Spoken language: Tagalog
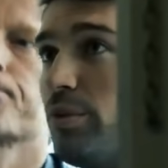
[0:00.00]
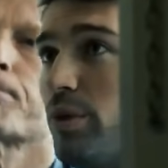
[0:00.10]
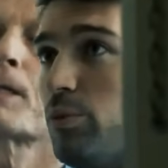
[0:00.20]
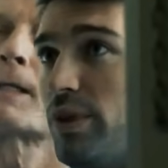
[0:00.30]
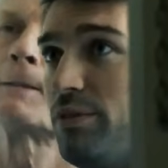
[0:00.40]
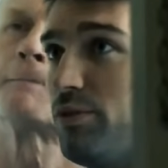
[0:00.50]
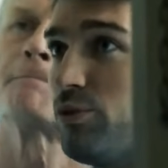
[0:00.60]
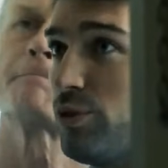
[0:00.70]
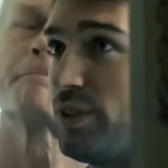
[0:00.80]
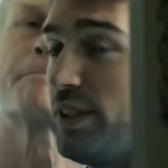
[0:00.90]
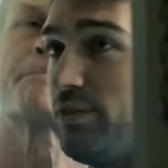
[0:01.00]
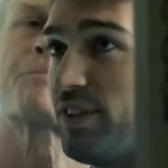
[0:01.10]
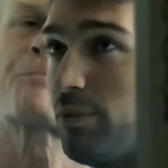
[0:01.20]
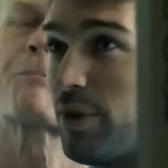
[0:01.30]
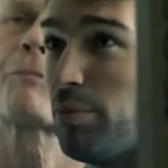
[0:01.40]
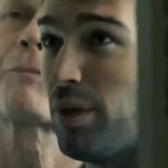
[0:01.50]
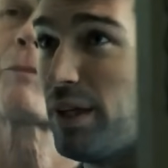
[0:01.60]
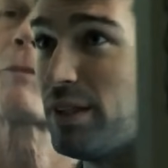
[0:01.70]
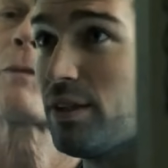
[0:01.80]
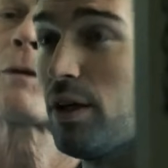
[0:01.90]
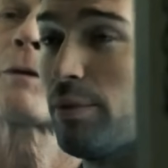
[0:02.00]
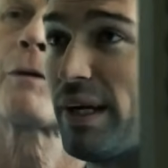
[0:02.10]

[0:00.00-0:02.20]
silang mga opisyal na nagche-check ng